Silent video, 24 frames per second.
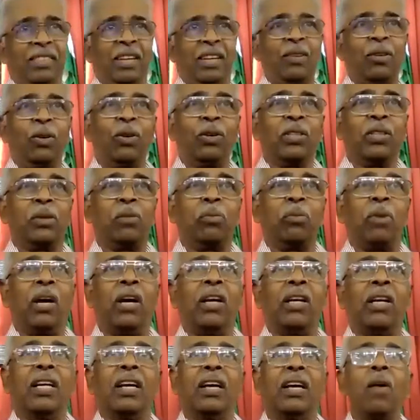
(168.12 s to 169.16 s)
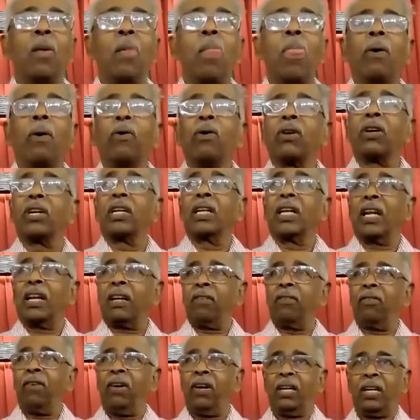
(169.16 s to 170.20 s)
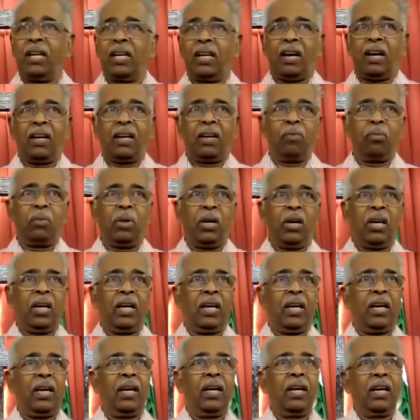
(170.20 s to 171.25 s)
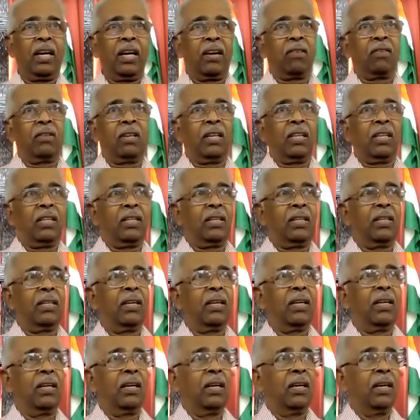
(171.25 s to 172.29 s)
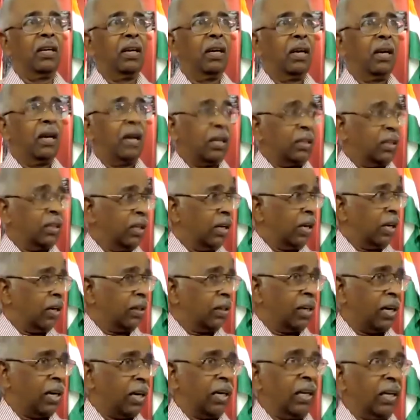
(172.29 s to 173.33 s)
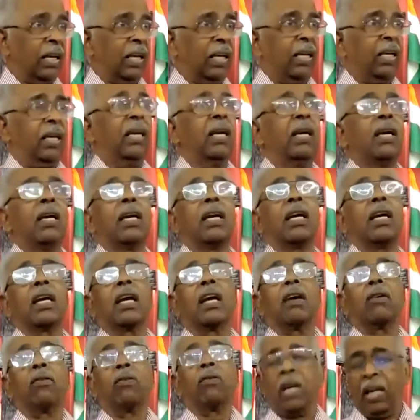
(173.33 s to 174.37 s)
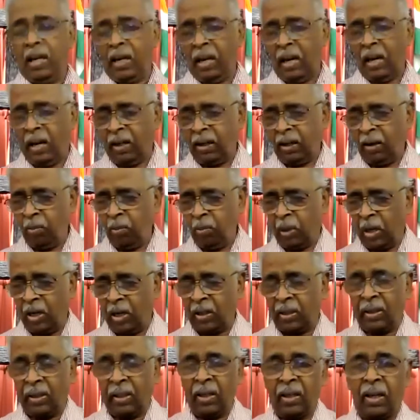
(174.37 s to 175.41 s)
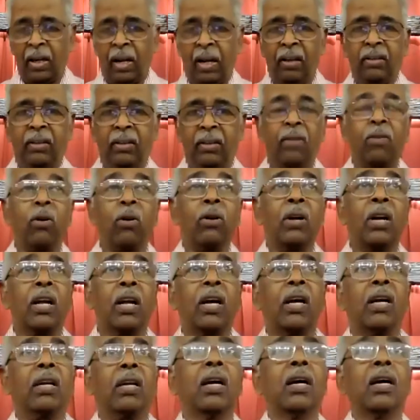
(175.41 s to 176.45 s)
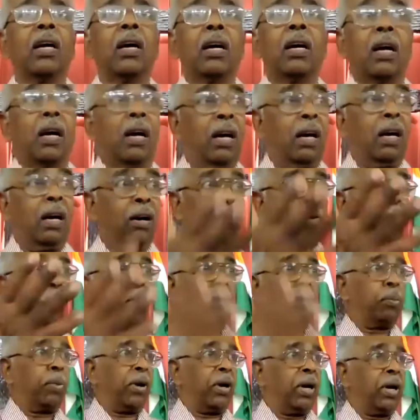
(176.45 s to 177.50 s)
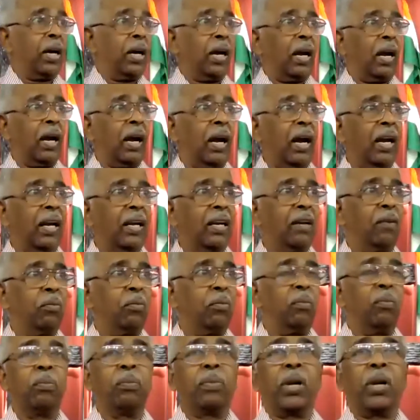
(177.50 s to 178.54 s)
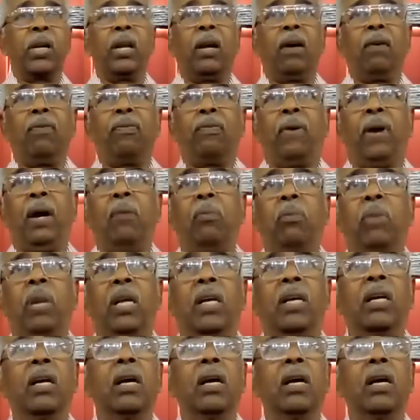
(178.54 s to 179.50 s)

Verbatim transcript: சந்தோஷமான ஒரு நிறைவான காரியமாக இருந்தது அந்த நாட்களிலே இங்கே உங்கள் எல்லாரையும் கர்த்தர் காத்து கொண்டார் குறிப்பாக ஆல்டம் பிரியா ஃபேமிலி